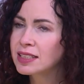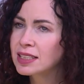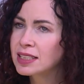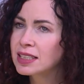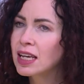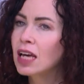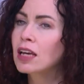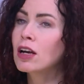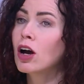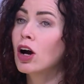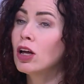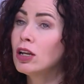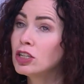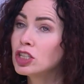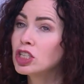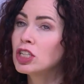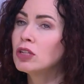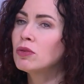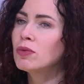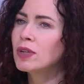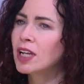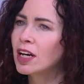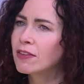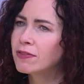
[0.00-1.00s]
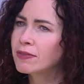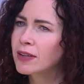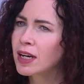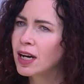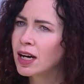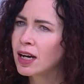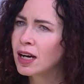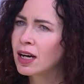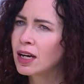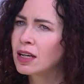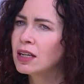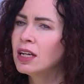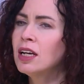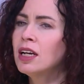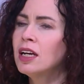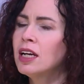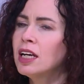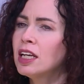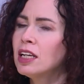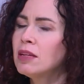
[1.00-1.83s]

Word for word: نعم. السايكولوجي والأفكار no. نعم.